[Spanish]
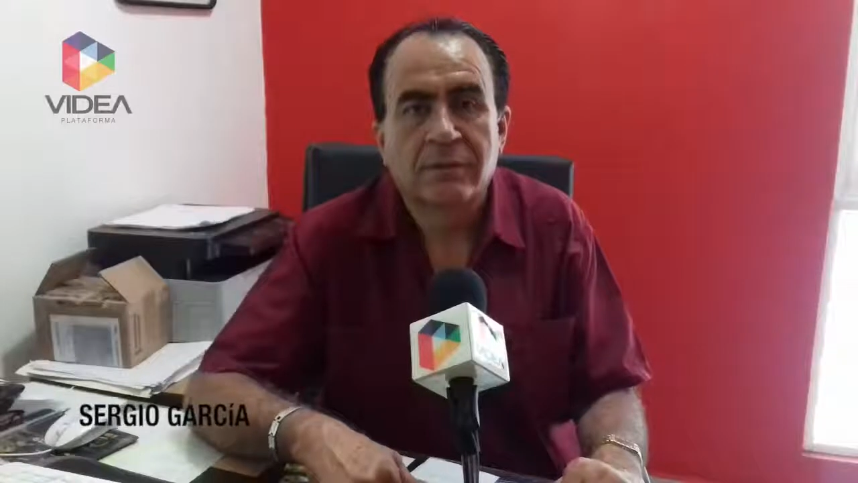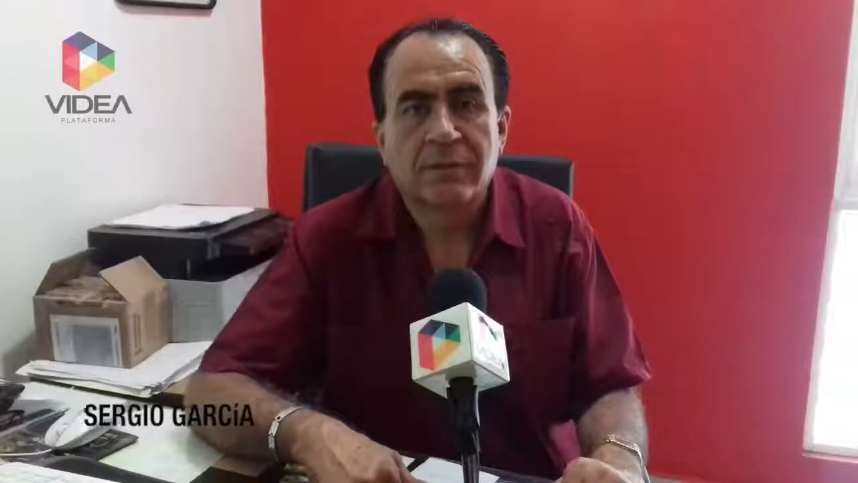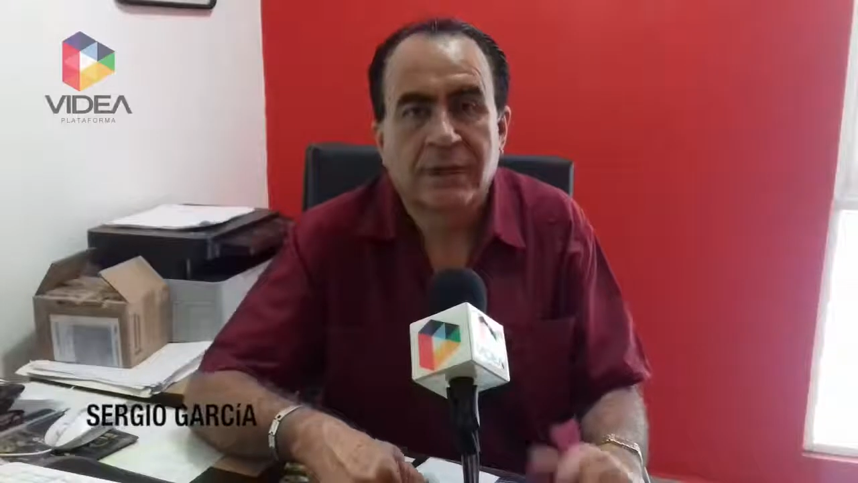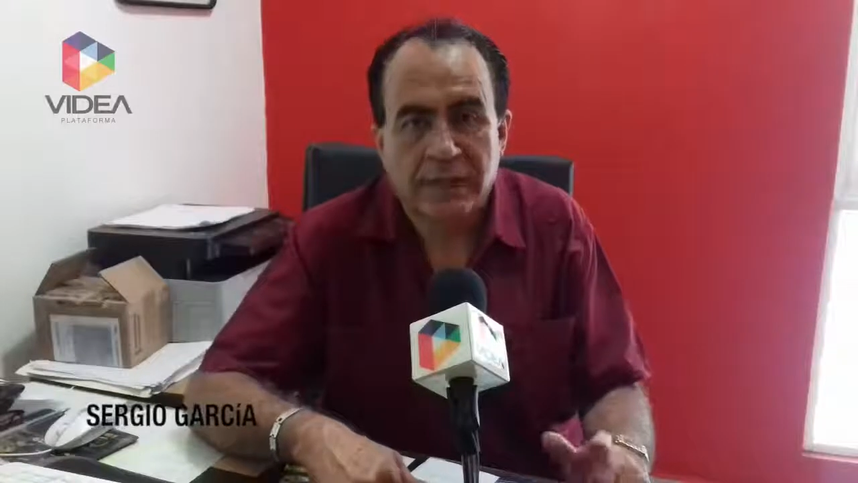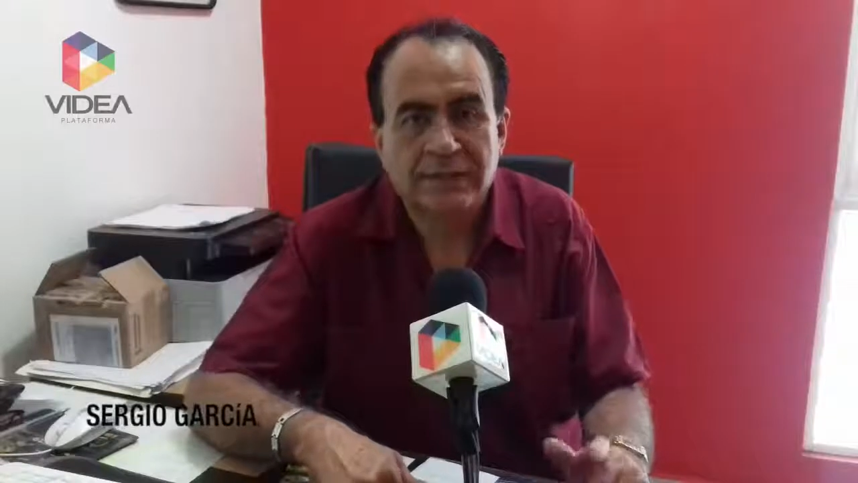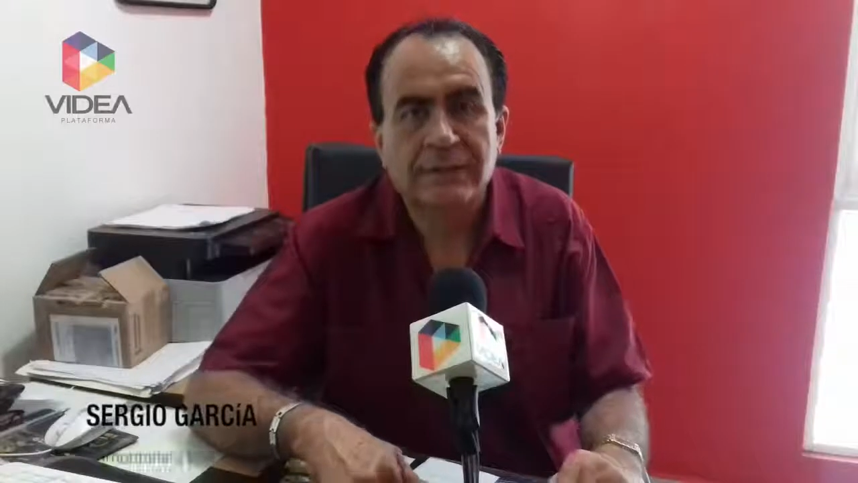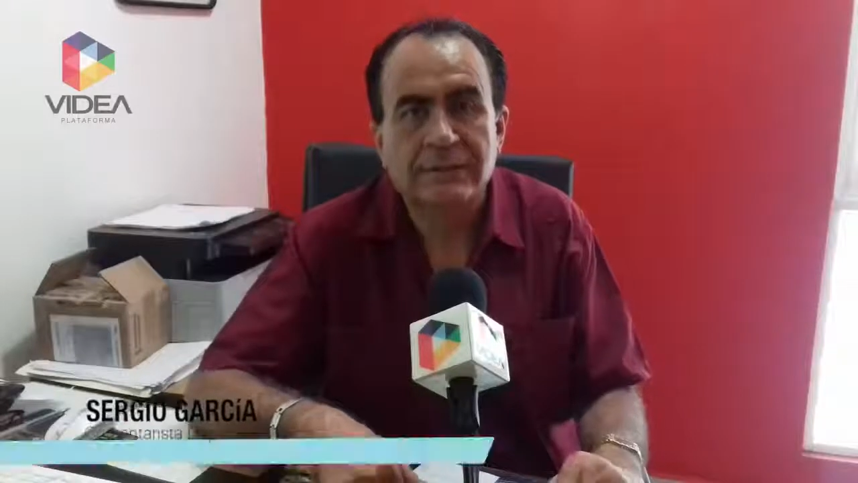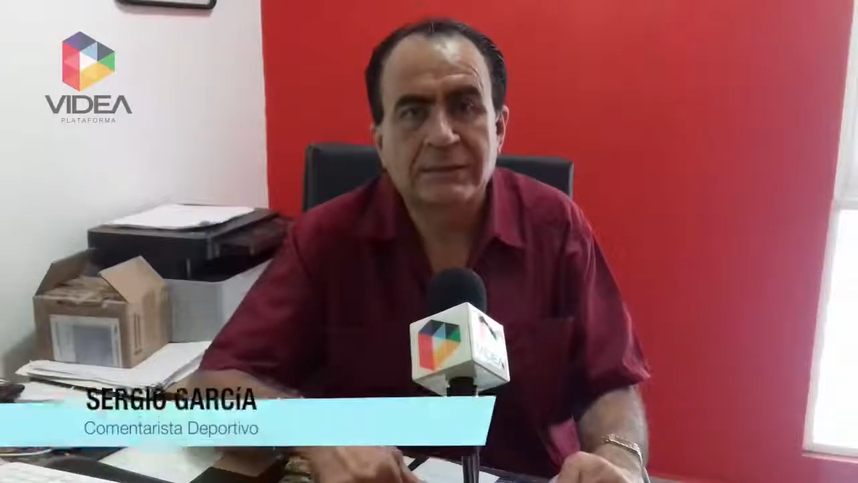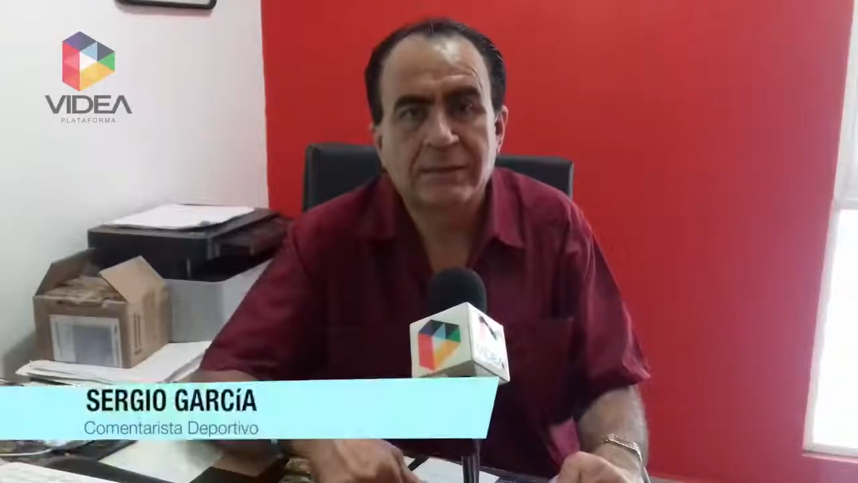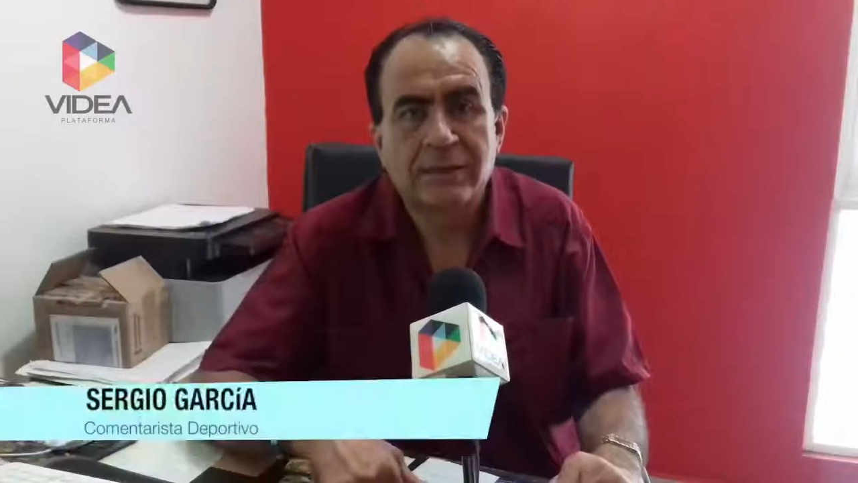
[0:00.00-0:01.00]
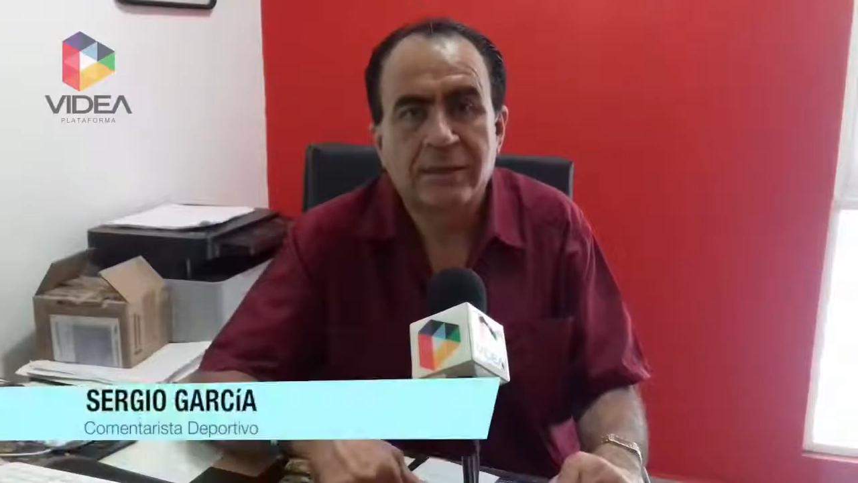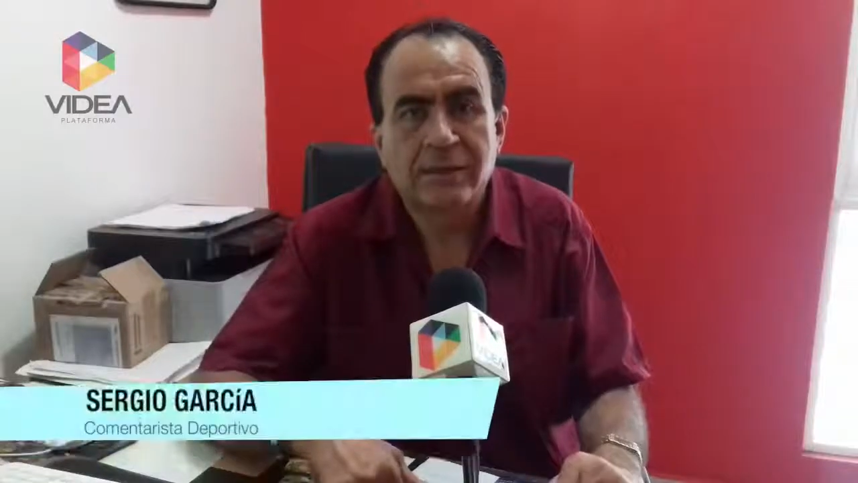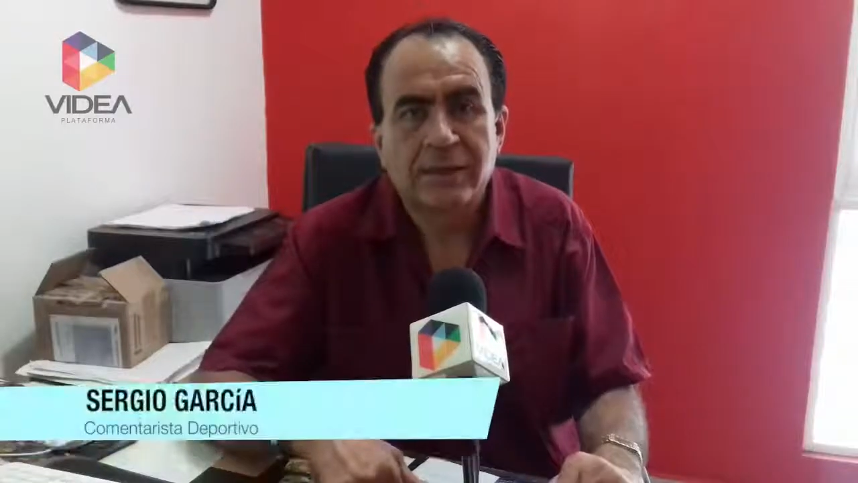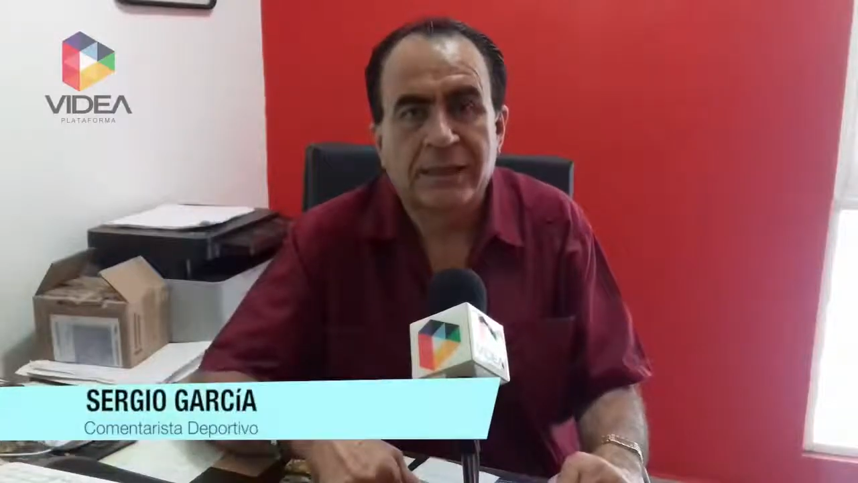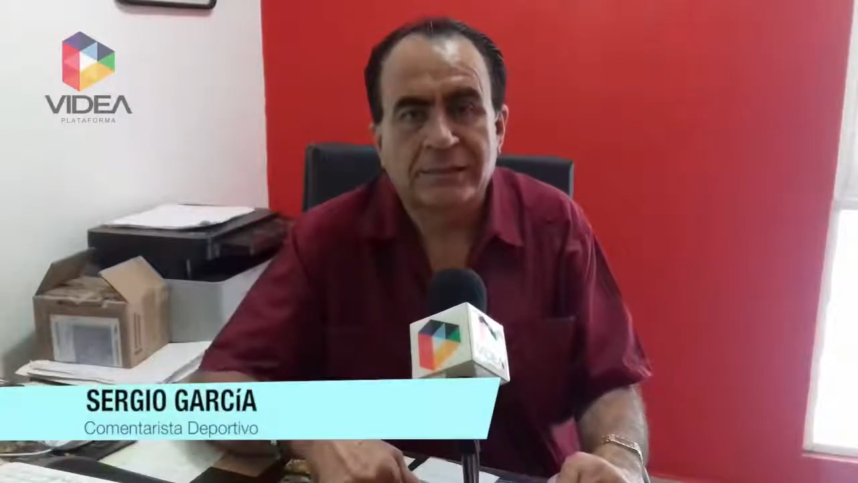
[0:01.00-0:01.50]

Gracias y